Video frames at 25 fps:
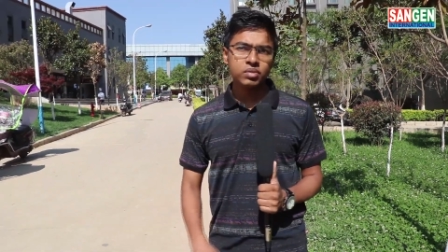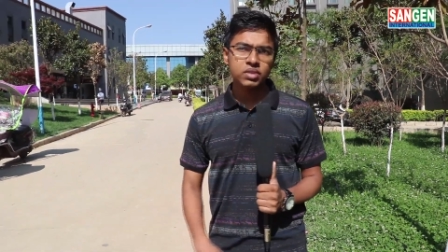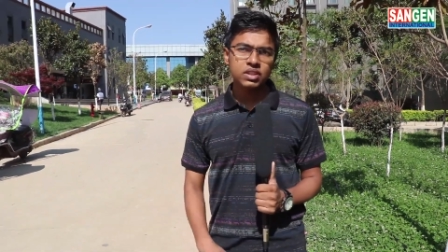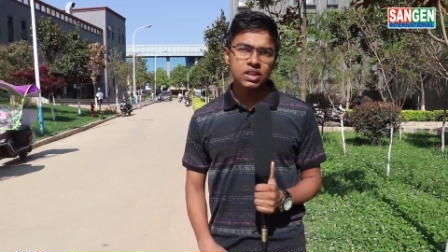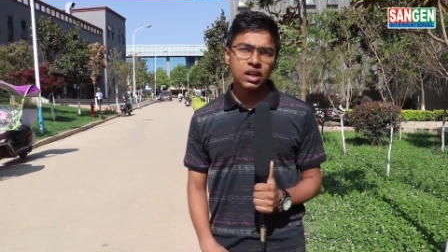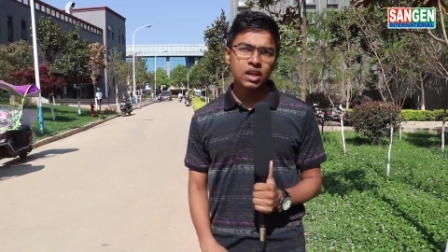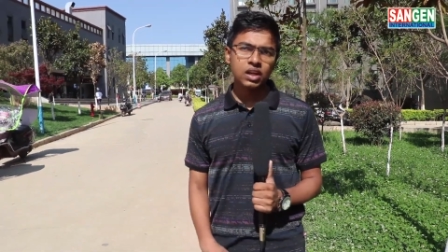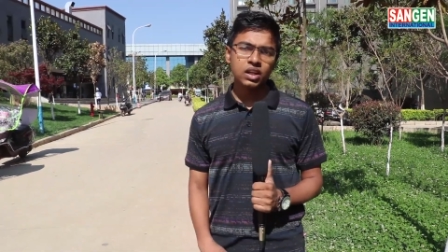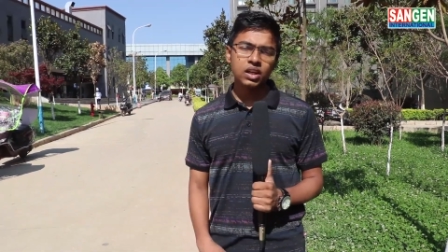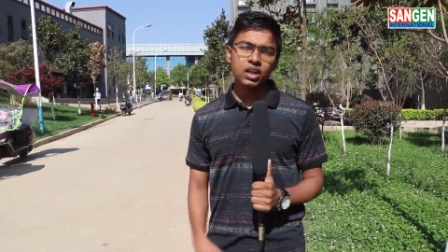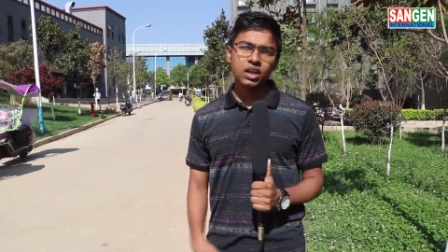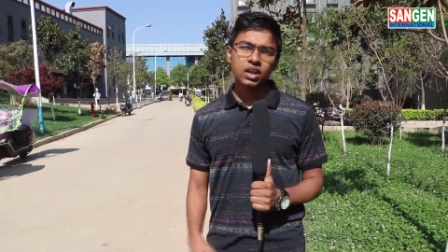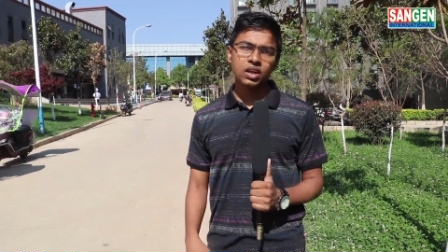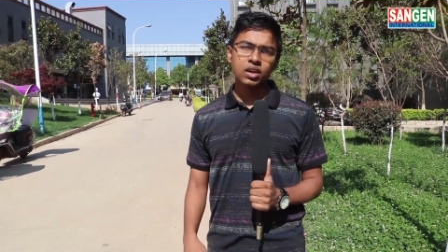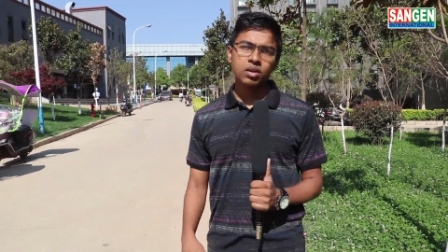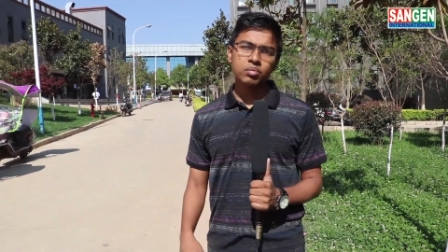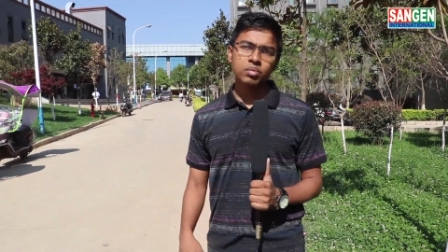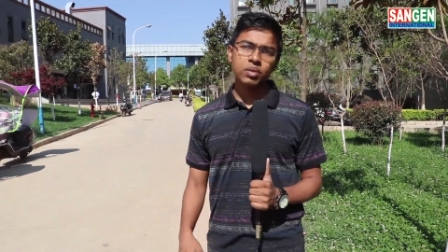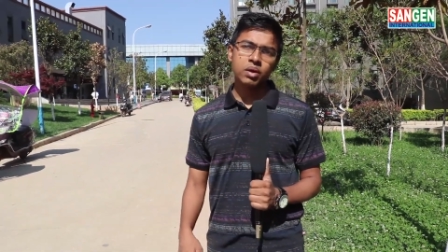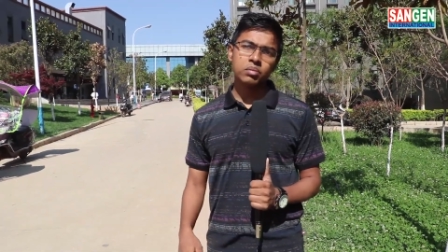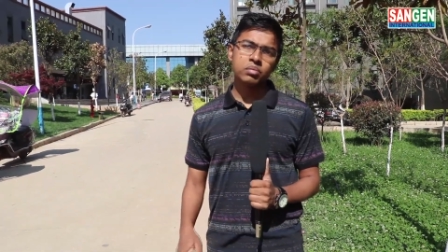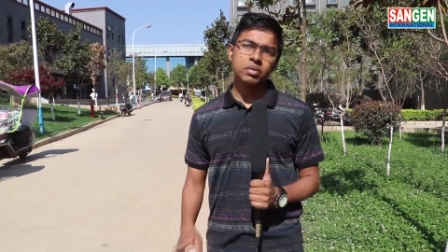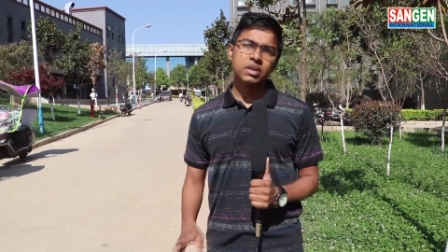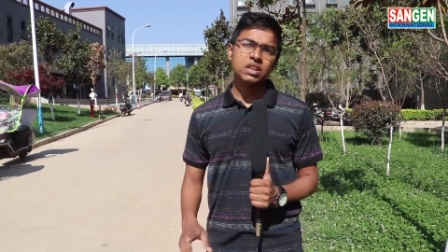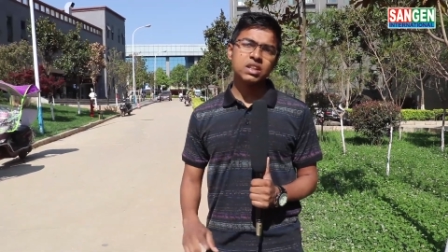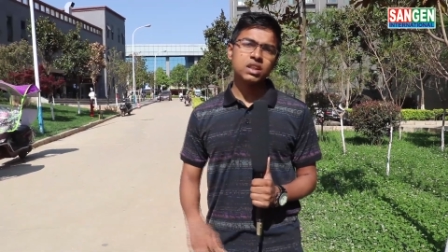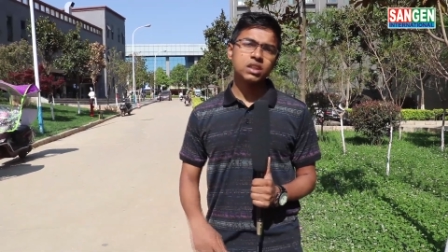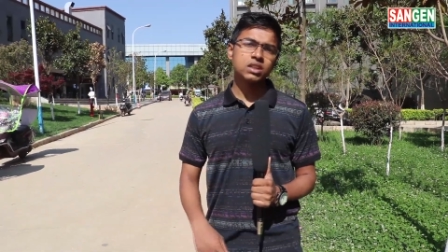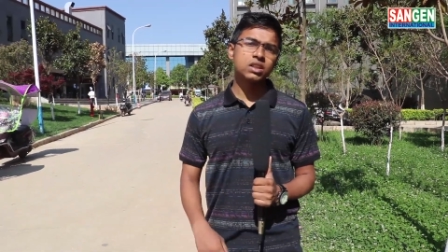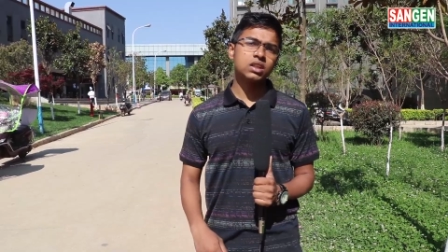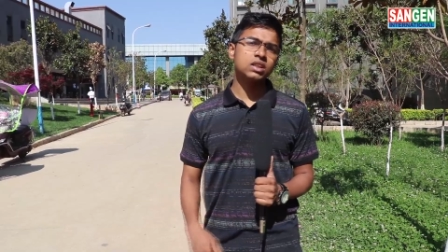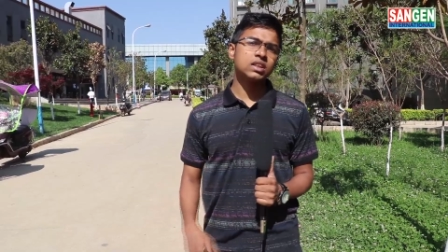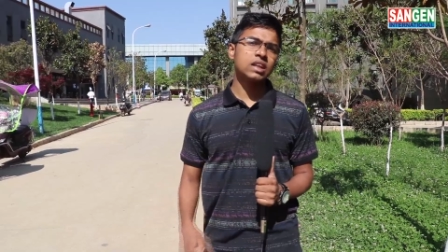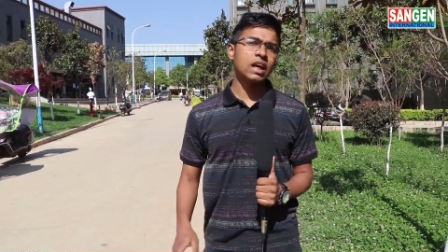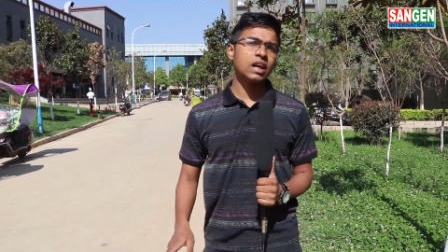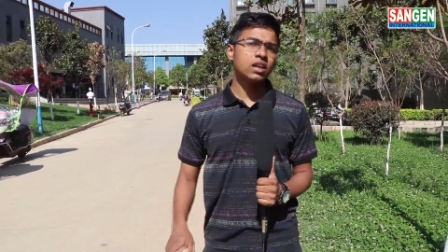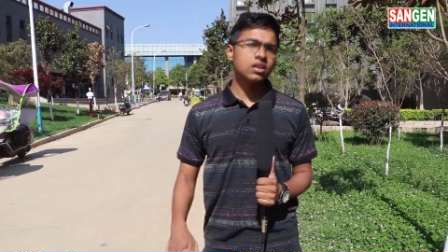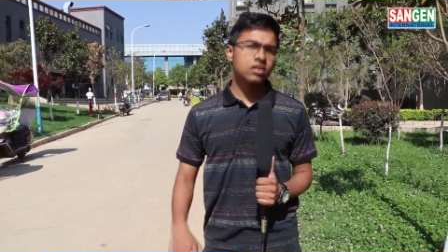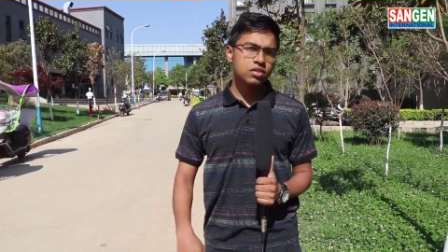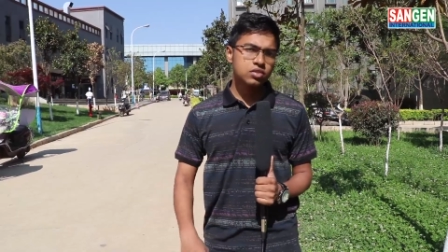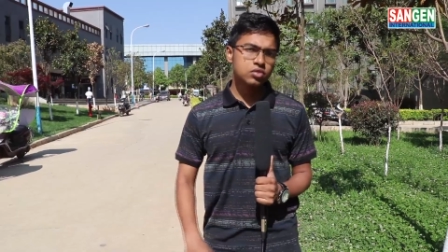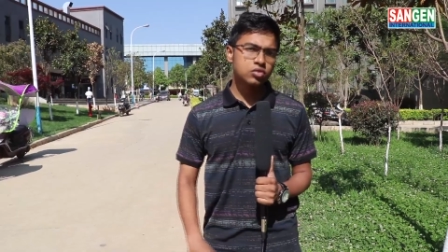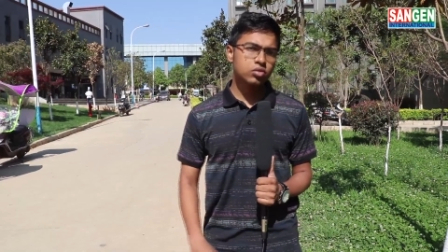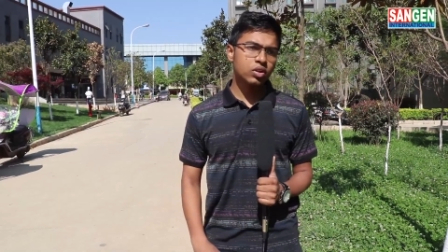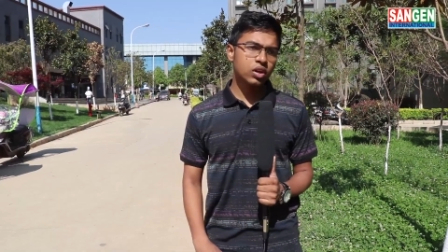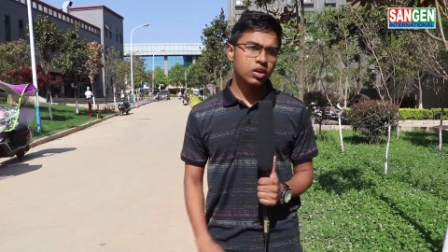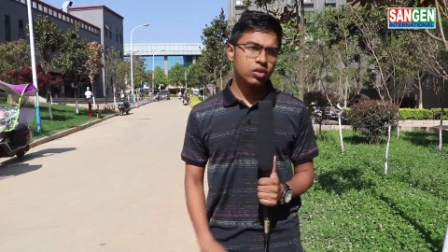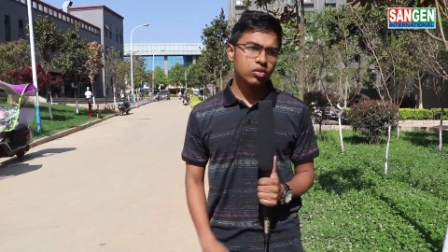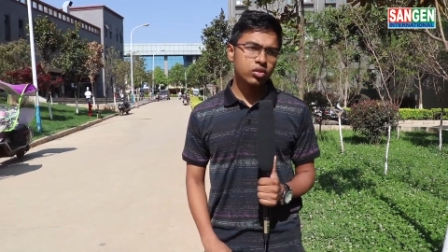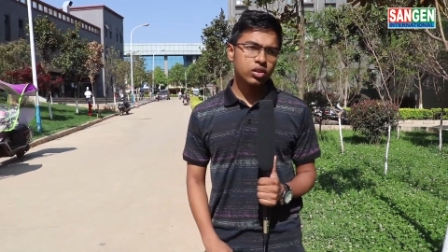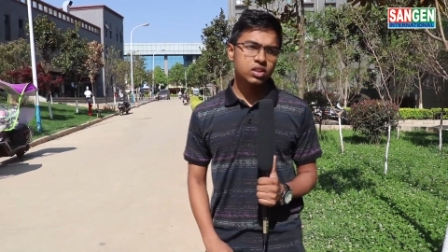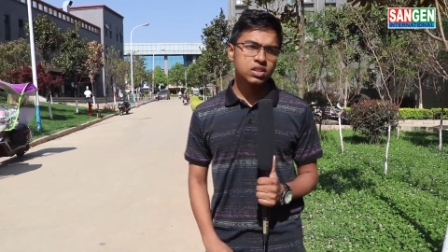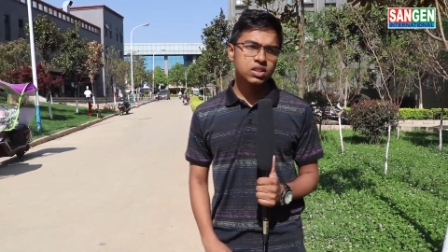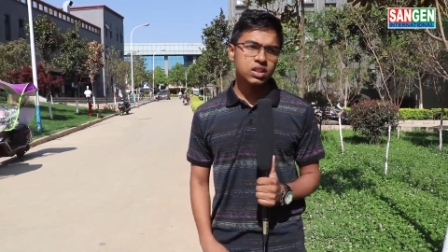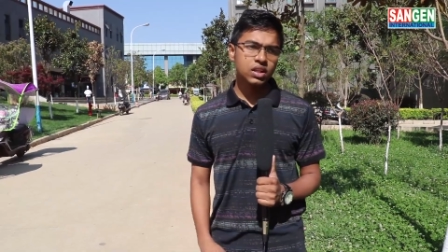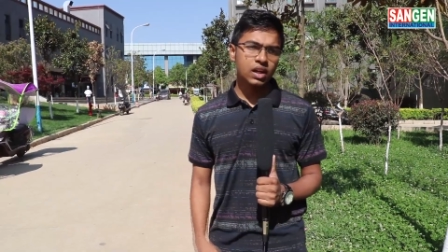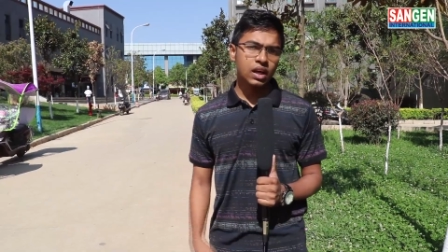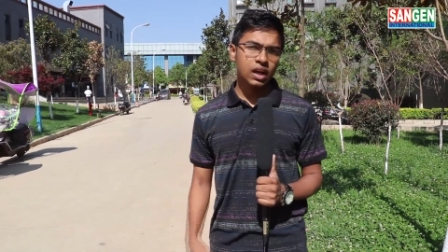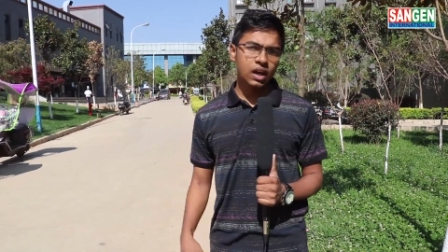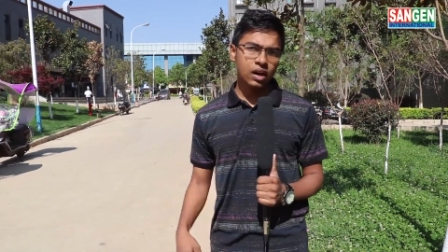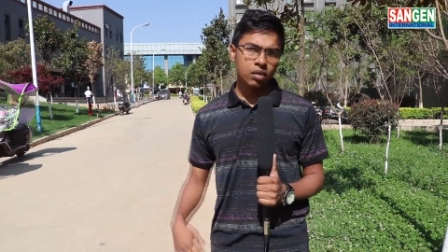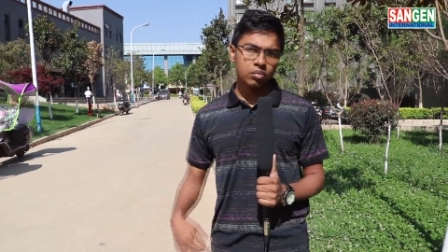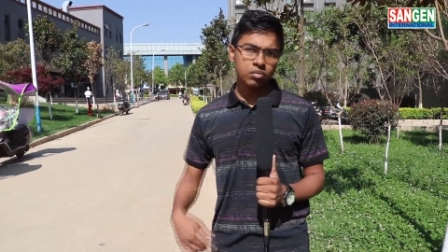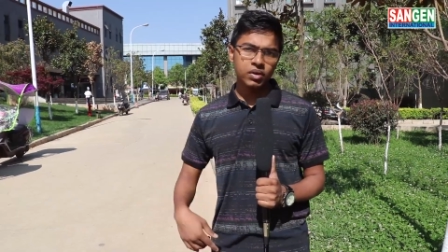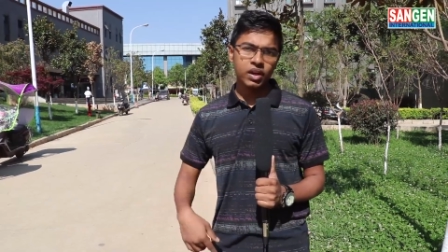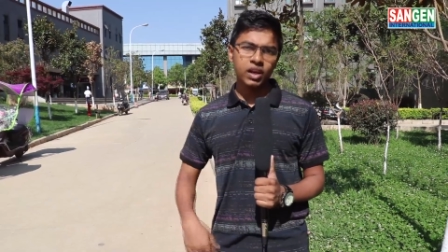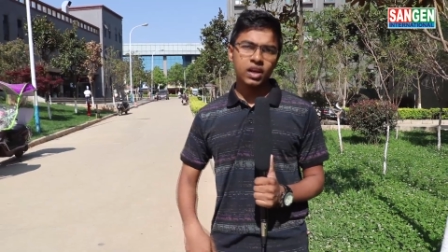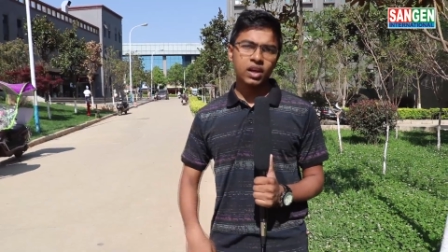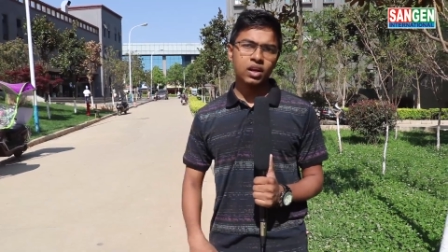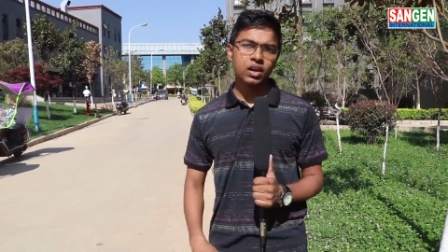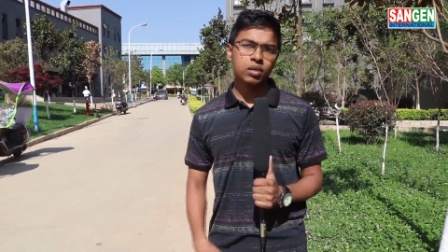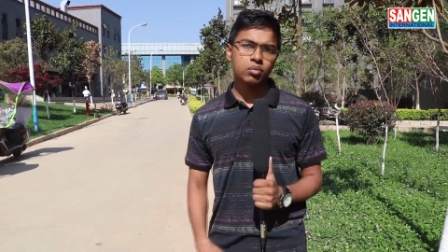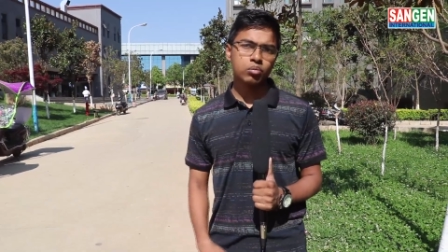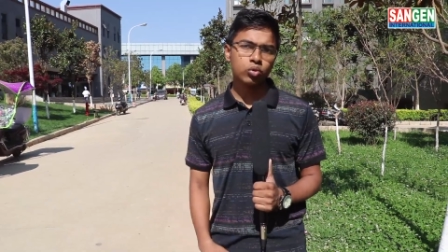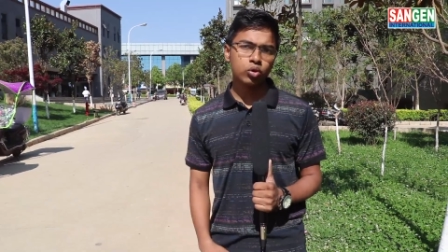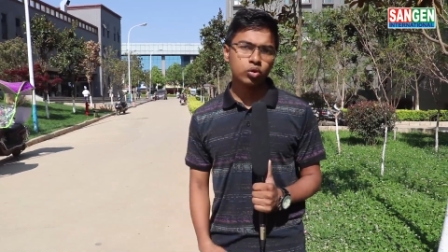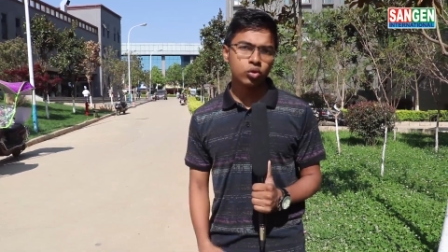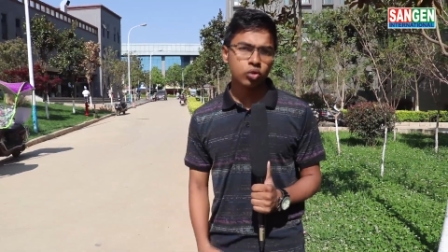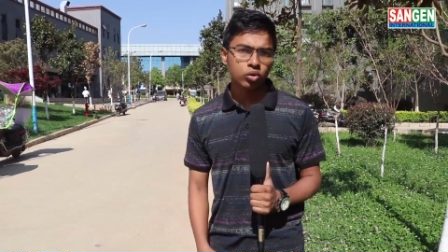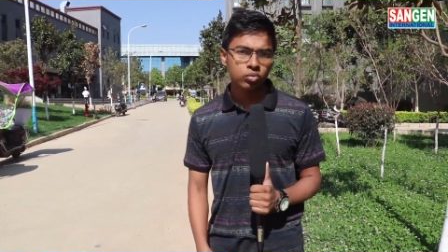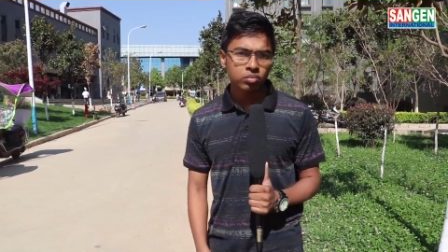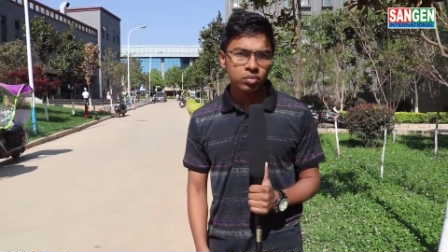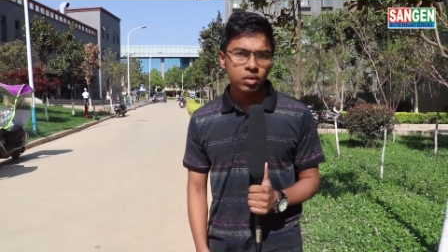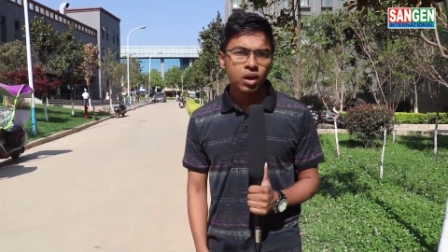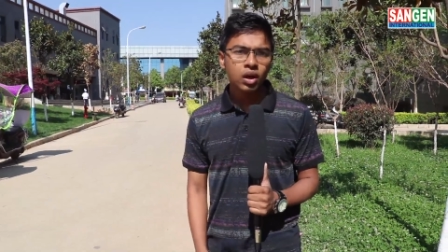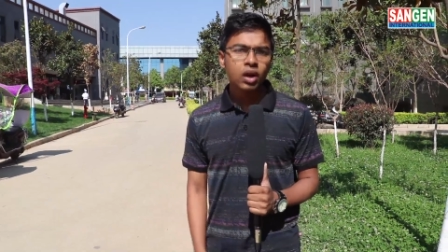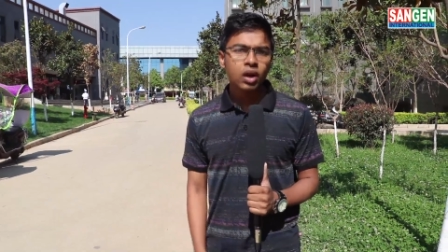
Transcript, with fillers: আমি জানি এখানে প্রায় বিশ হাজার চাইনিজ স্টুডেন্ট রয়েছে আর আমরা এখানে প্রথম